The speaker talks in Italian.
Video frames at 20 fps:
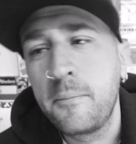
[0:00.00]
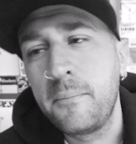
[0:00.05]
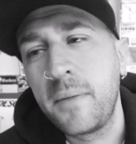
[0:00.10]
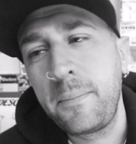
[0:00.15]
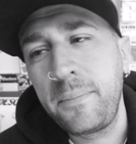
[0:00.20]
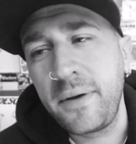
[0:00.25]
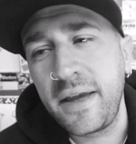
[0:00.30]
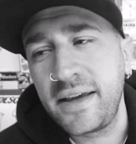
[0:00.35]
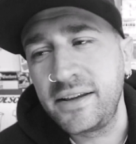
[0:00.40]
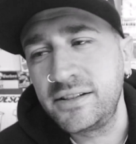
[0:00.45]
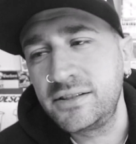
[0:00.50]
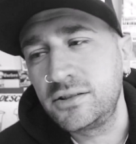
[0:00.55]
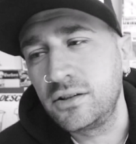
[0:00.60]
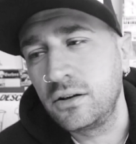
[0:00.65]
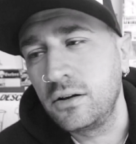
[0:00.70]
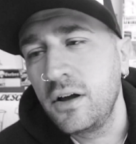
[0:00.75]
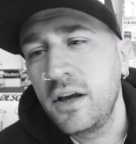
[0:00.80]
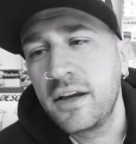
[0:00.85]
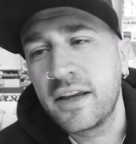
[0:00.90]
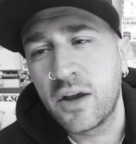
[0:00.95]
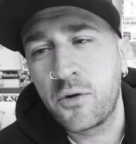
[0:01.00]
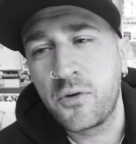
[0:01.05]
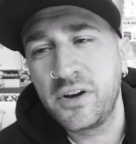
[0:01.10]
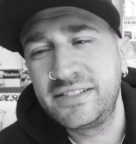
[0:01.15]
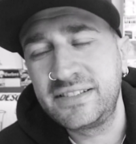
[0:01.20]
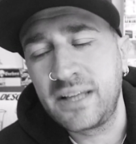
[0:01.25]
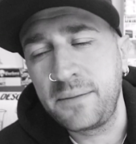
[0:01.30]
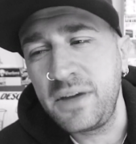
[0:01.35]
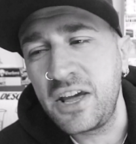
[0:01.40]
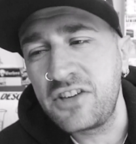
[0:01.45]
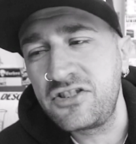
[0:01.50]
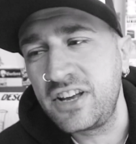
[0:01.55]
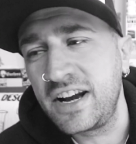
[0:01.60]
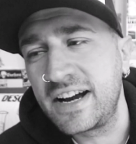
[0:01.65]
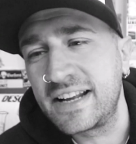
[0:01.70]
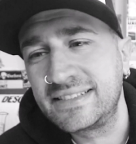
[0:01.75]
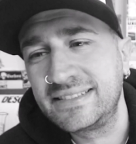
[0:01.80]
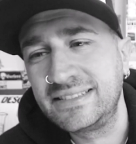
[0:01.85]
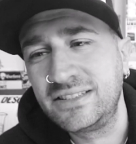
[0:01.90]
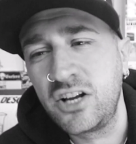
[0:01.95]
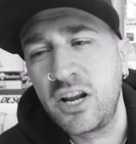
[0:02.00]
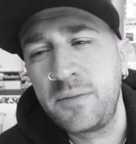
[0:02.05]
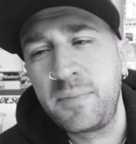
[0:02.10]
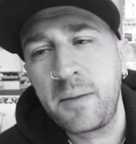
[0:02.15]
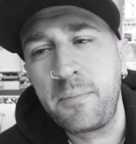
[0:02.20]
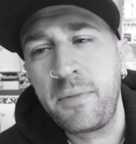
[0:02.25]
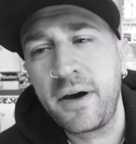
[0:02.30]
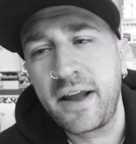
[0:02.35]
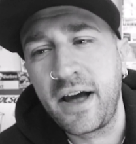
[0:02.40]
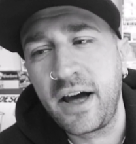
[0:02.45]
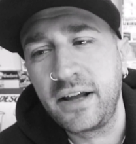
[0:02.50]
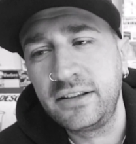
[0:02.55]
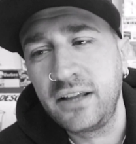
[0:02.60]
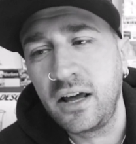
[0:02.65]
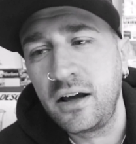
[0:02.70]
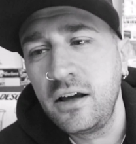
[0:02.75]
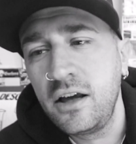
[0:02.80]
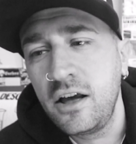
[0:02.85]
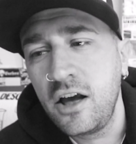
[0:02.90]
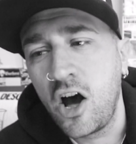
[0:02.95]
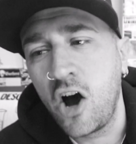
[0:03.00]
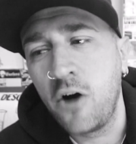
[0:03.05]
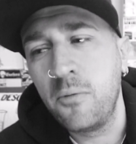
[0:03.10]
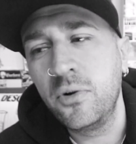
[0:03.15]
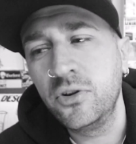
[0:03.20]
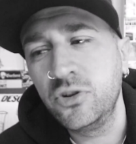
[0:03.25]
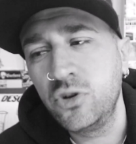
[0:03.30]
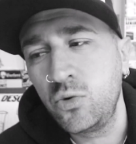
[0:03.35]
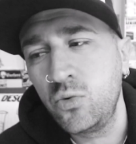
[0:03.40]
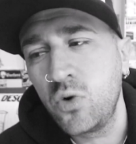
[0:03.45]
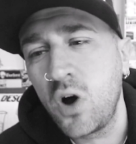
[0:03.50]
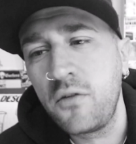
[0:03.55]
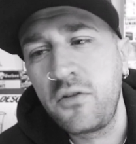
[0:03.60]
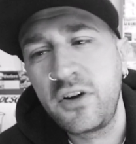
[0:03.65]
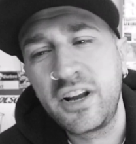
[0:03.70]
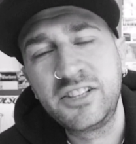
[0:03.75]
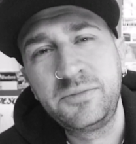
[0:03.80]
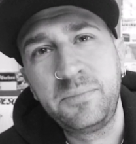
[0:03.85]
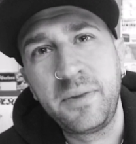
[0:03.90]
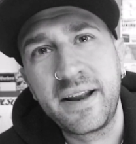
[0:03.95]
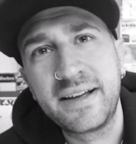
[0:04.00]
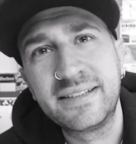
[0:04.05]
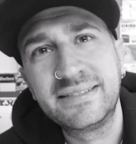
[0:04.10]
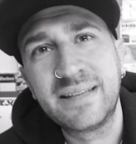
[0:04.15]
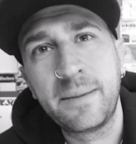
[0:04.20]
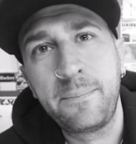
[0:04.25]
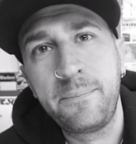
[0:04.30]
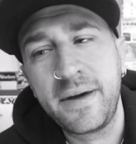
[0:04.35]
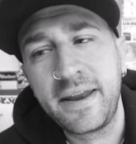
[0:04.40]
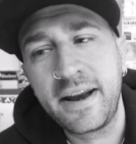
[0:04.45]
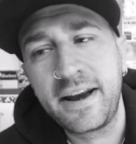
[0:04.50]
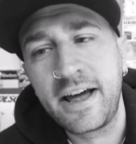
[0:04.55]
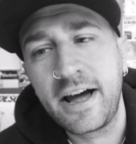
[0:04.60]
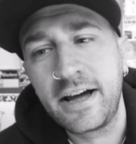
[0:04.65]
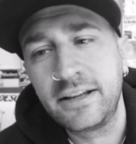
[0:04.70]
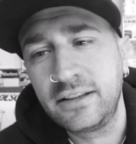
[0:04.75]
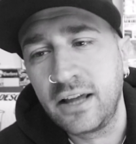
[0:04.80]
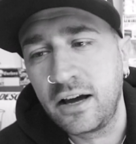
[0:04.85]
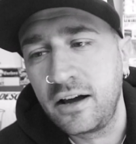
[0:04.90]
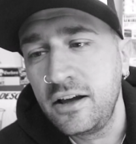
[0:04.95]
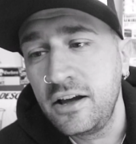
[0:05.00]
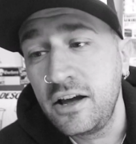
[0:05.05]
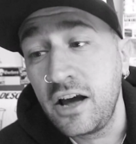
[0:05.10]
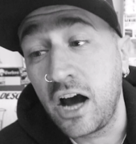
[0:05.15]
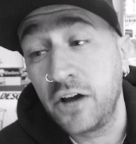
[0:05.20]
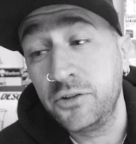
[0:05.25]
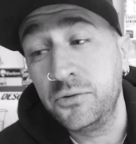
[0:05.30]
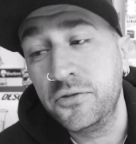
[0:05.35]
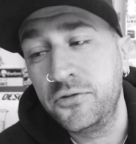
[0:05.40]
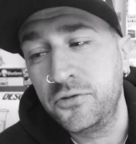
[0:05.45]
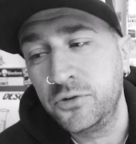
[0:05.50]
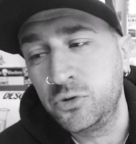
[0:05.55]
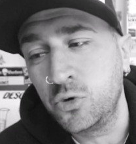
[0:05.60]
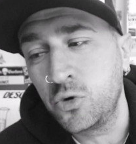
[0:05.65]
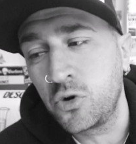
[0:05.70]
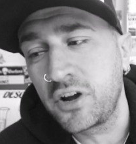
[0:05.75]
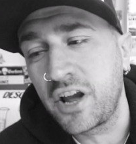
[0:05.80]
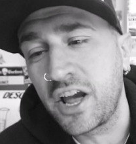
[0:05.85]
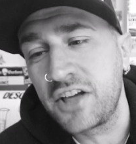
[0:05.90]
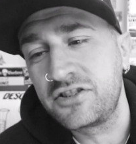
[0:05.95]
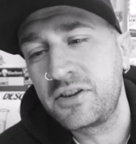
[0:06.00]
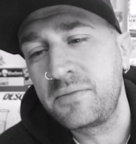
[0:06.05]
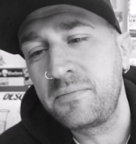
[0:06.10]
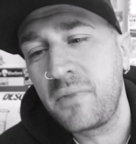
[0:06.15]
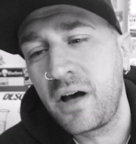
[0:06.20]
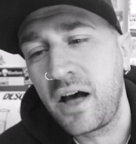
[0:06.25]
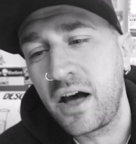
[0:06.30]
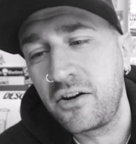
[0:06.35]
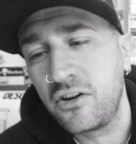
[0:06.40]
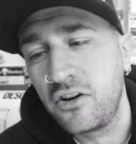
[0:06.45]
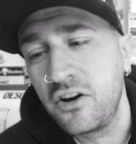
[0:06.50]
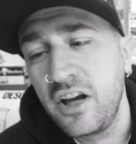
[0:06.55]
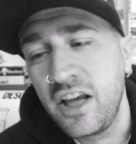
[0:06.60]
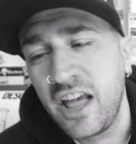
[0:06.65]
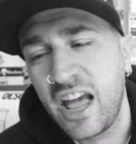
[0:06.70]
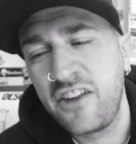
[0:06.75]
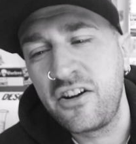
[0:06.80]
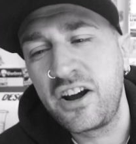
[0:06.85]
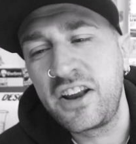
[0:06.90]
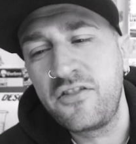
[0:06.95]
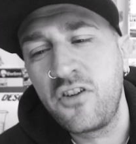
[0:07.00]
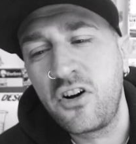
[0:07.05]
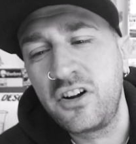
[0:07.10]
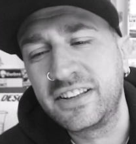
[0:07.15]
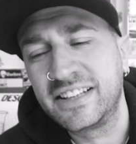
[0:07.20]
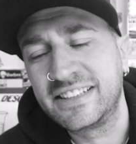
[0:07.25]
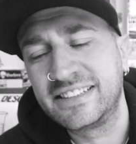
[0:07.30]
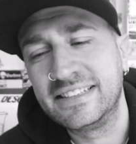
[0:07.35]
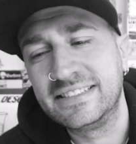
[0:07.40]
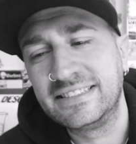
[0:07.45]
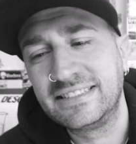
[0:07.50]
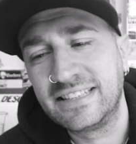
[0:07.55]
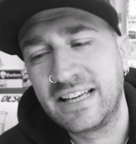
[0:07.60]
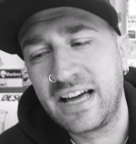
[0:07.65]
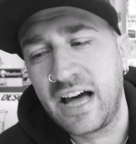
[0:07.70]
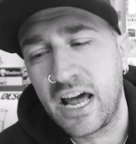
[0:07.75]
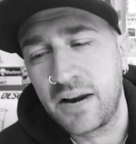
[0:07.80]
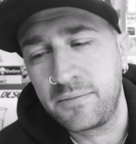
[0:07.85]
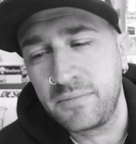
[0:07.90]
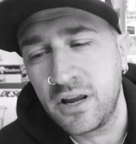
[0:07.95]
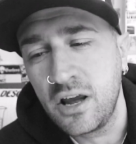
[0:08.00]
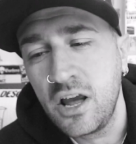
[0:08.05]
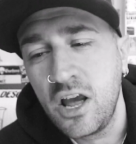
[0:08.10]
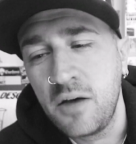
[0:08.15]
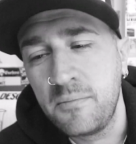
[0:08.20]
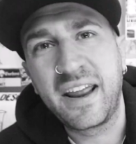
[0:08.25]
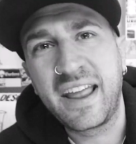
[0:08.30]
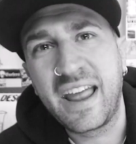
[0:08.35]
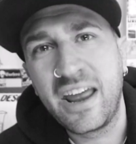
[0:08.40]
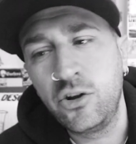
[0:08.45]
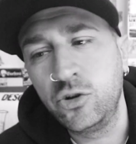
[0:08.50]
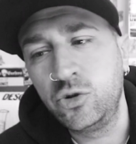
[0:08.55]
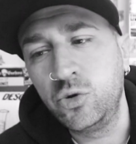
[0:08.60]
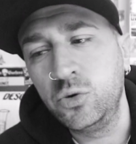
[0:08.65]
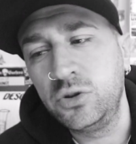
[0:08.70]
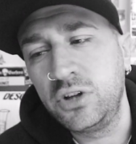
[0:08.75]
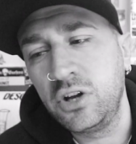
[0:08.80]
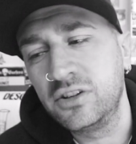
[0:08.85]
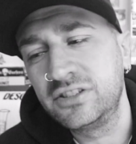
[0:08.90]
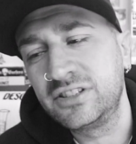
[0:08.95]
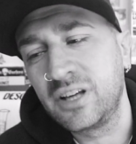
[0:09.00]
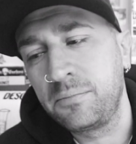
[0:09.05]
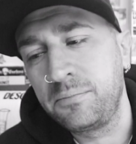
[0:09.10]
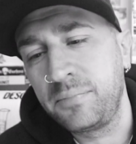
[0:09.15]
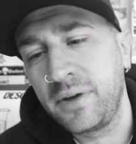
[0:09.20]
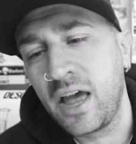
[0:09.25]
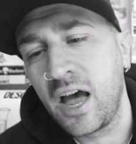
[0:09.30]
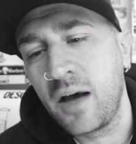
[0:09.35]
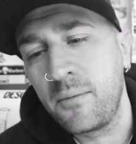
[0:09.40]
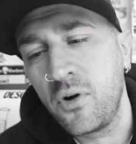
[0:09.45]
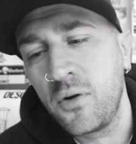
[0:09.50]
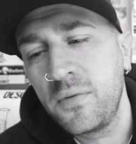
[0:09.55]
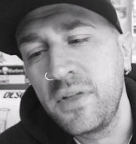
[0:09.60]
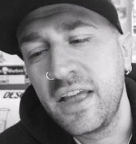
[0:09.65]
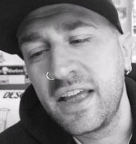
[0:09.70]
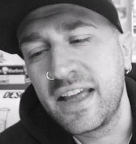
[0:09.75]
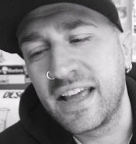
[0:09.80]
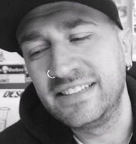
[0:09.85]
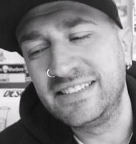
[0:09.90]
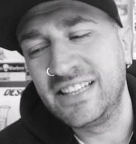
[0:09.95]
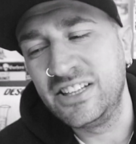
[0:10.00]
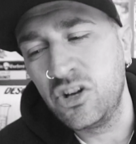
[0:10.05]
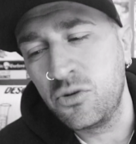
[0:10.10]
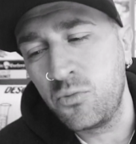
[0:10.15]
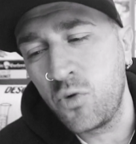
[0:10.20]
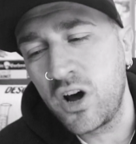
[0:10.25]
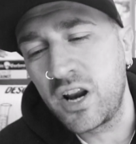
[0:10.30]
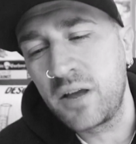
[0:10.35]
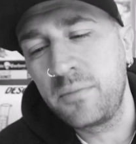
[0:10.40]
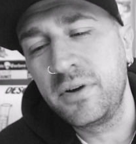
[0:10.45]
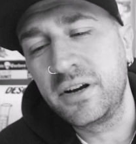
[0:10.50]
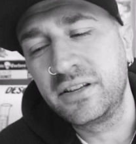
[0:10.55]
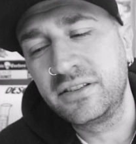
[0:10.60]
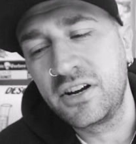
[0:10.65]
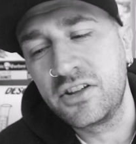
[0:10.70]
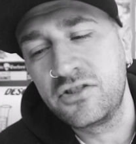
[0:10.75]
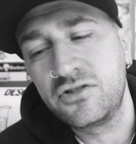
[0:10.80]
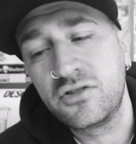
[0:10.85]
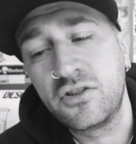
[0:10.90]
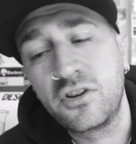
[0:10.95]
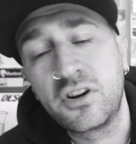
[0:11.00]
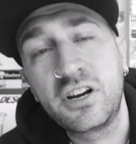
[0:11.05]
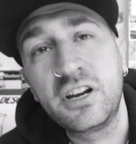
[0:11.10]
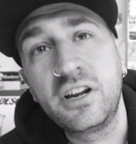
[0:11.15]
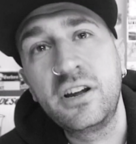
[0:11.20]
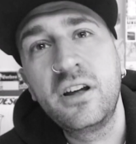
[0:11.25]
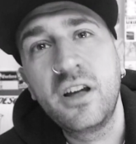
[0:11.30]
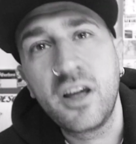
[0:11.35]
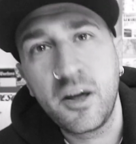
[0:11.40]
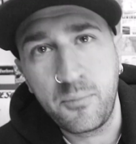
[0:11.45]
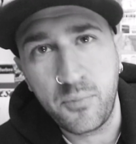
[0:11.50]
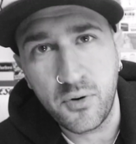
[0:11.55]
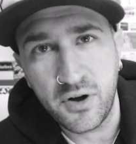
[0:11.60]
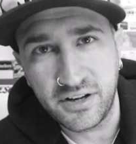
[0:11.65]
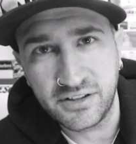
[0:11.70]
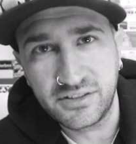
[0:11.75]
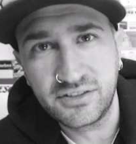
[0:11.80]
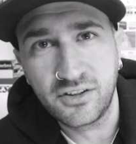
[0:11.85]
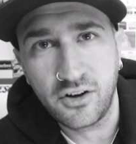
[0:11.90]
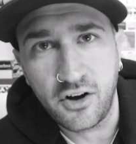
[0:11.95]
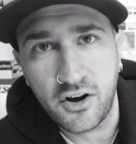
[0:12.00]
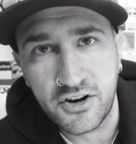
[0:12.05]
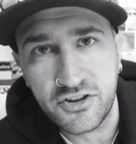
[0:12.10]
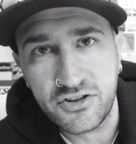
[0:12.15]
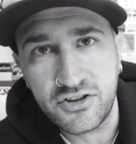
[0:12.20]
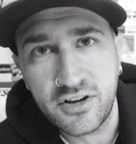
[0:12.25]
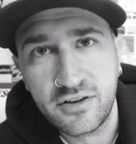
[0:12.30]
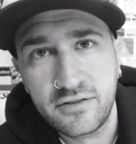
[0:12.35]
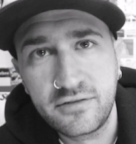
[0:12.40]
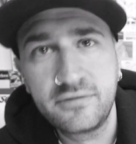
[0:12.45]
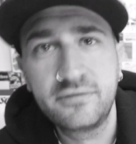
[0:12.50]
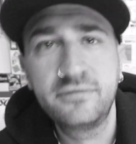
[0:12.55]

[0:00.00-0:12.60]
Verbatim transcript: Ma penso che questa mia generazione preparata a un mondo nuovo e una speranza appena nata, ad un futuro che ha già in mano e una rivolta senza armi, perché noi tutti non sappiamo che se Dio muore per tre giorni e poi risorge.